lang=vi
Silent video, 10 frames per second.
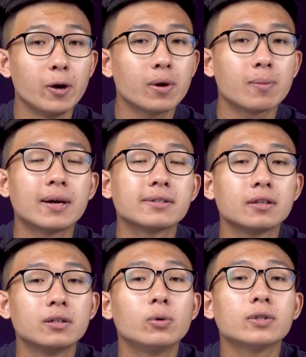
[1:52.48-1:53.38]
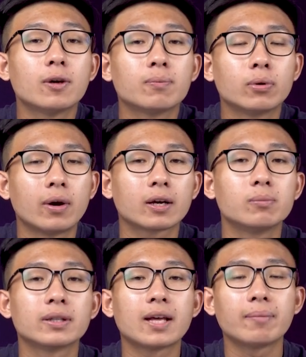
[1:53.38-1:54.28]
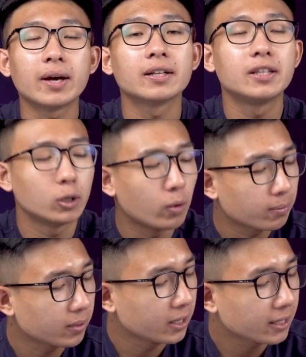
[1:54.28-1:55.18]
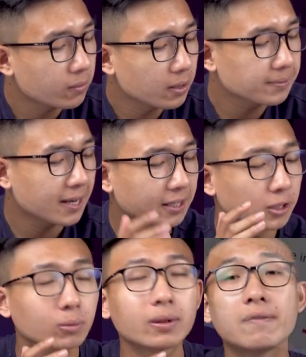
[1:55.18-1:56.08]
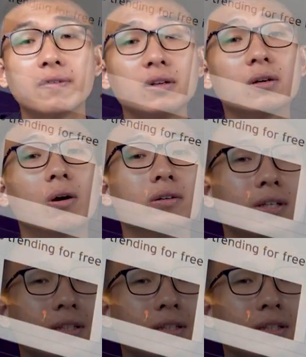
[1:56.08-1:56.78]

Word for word: nếu mà các bạn sở hữu cái dòng Pro 2018 này thì ngoài màn hình cao cấp ra thì chúng ta vẫn có những